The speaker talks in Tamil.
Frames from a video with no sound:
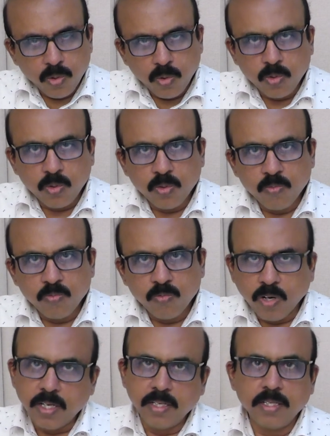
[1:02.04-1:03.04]
எல்லோருக்கும்
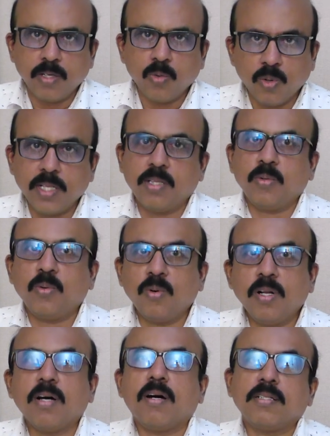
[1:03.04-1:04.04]
வண்டியை குறைத்து
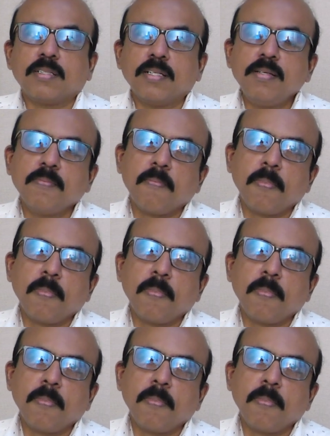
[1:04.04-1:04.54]
கொள்ள ஆசை